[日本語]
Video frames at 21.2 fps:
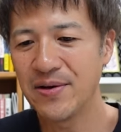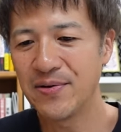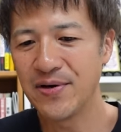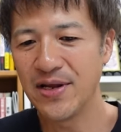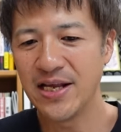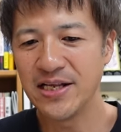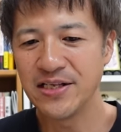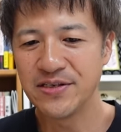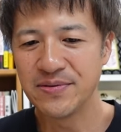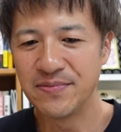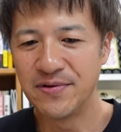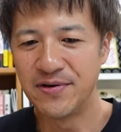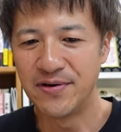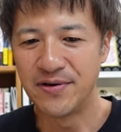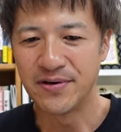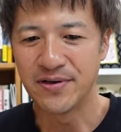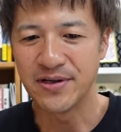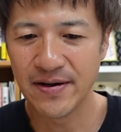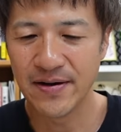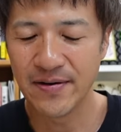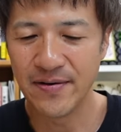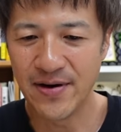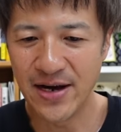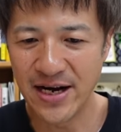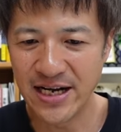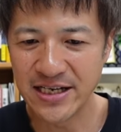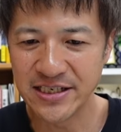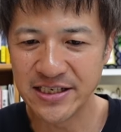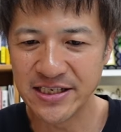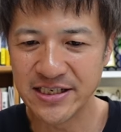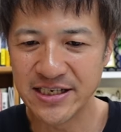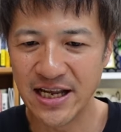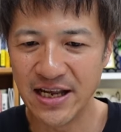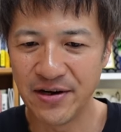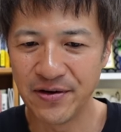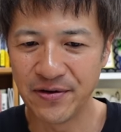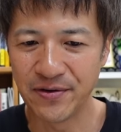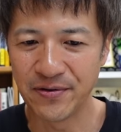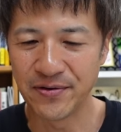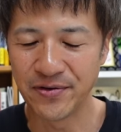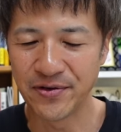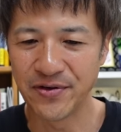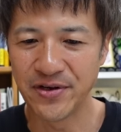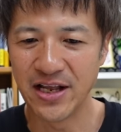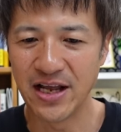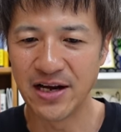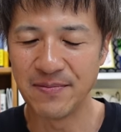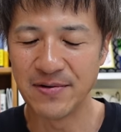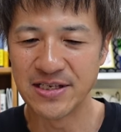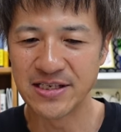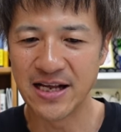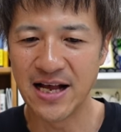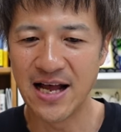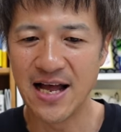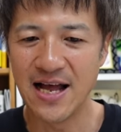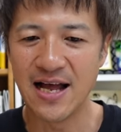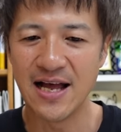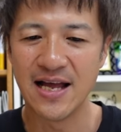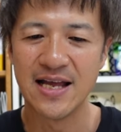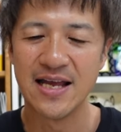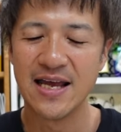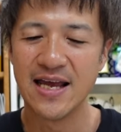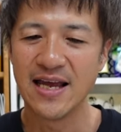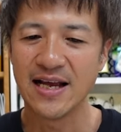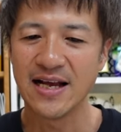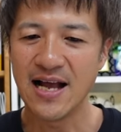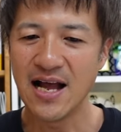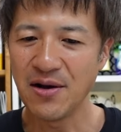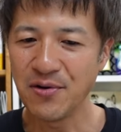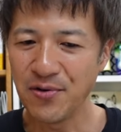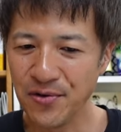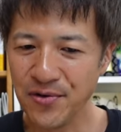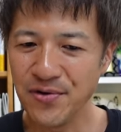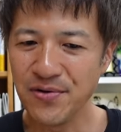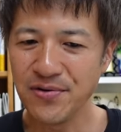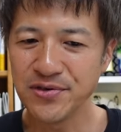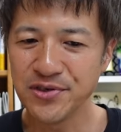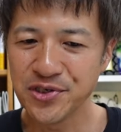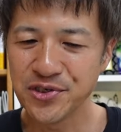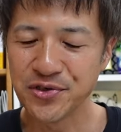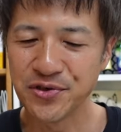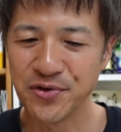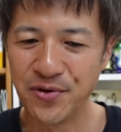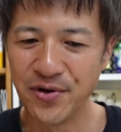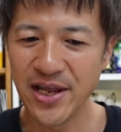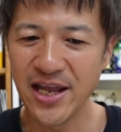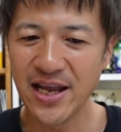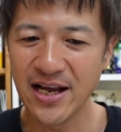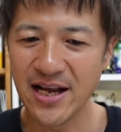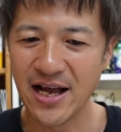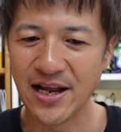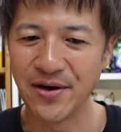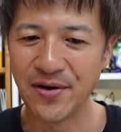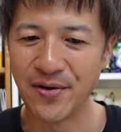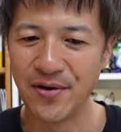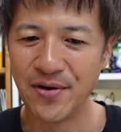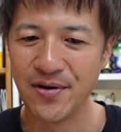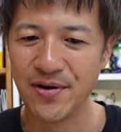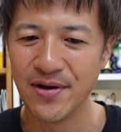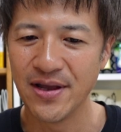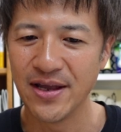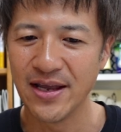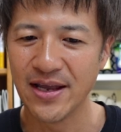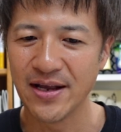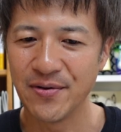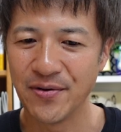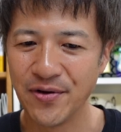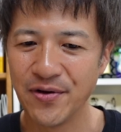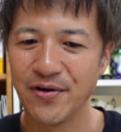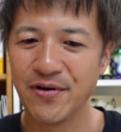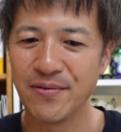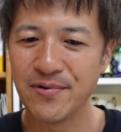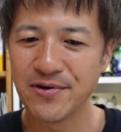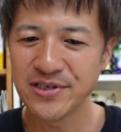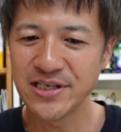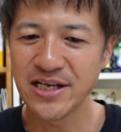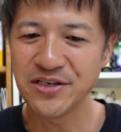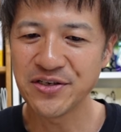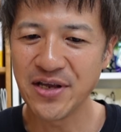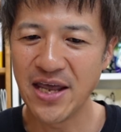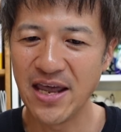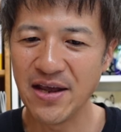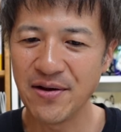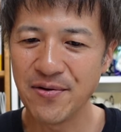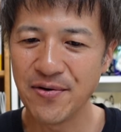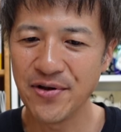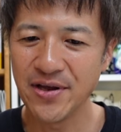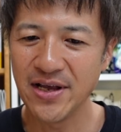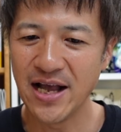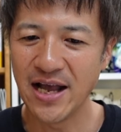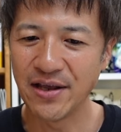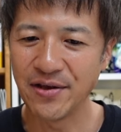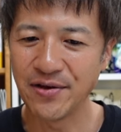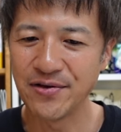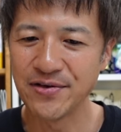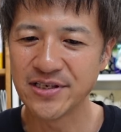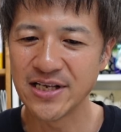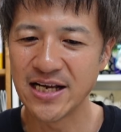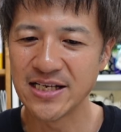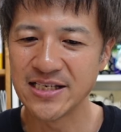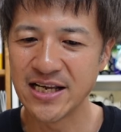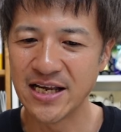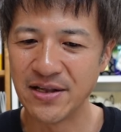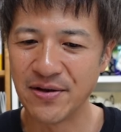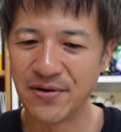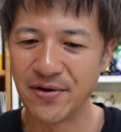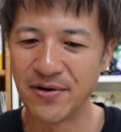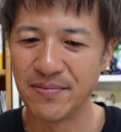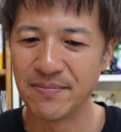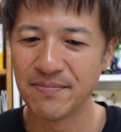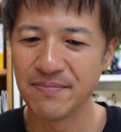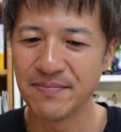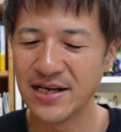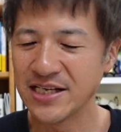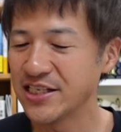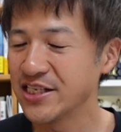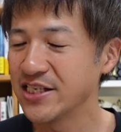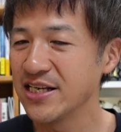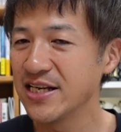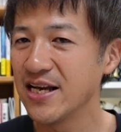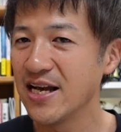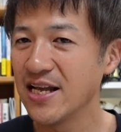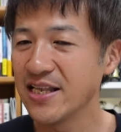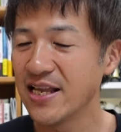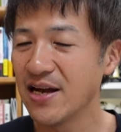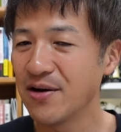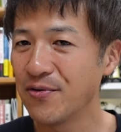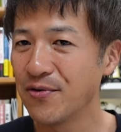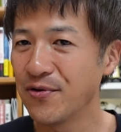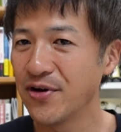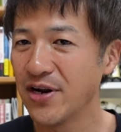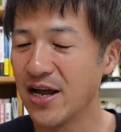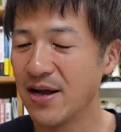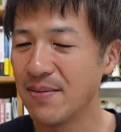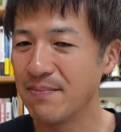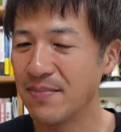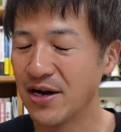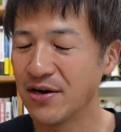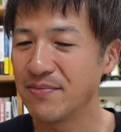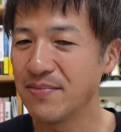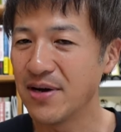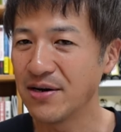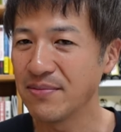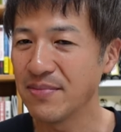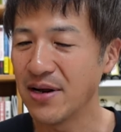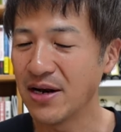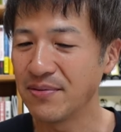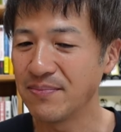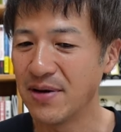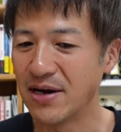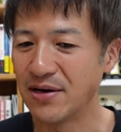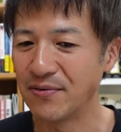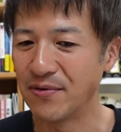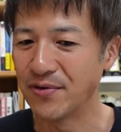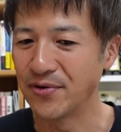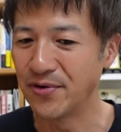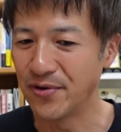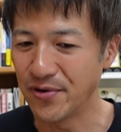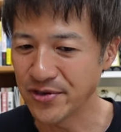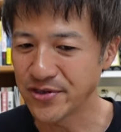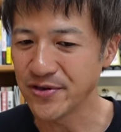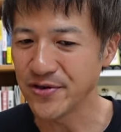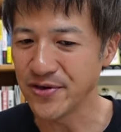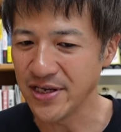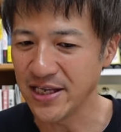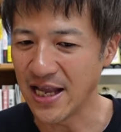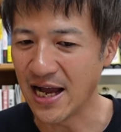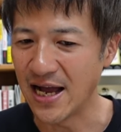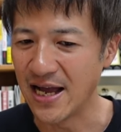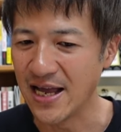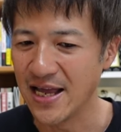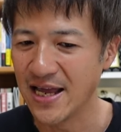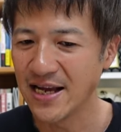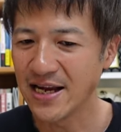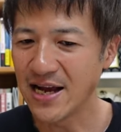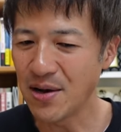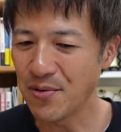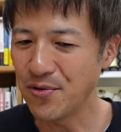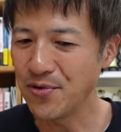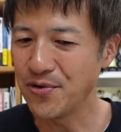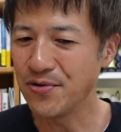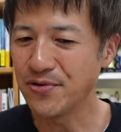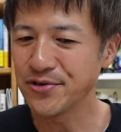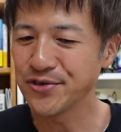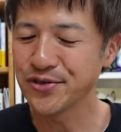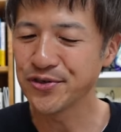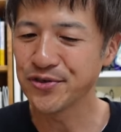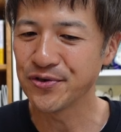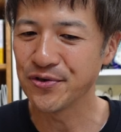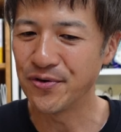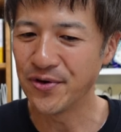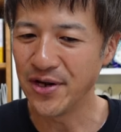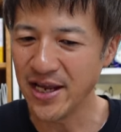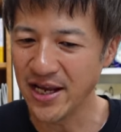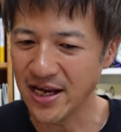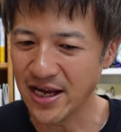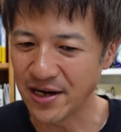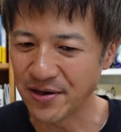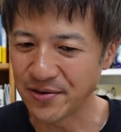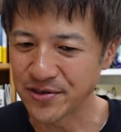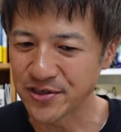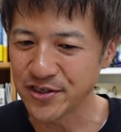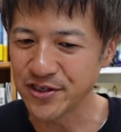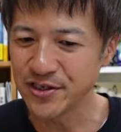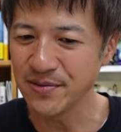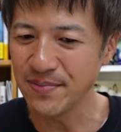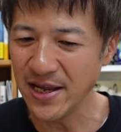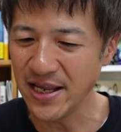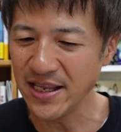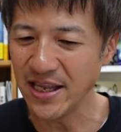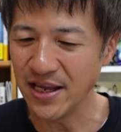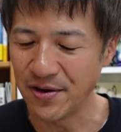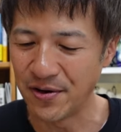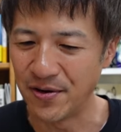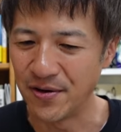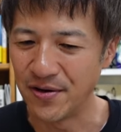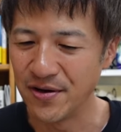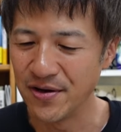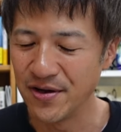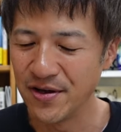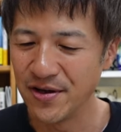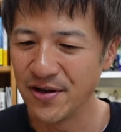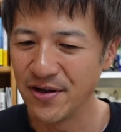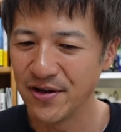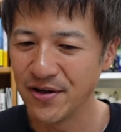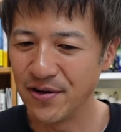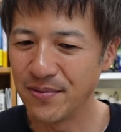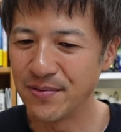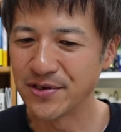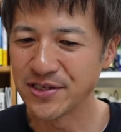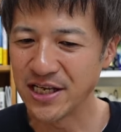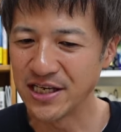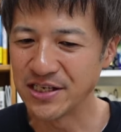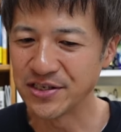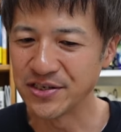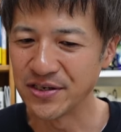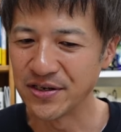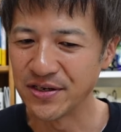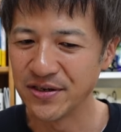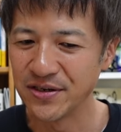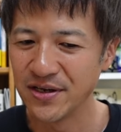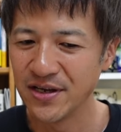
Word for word: これいつもお話ししていることになりますが、過去45年間のこの予防接種健康被害救済制度の、新型コロナ○○○○を除いた過去45年間の全ての予防接種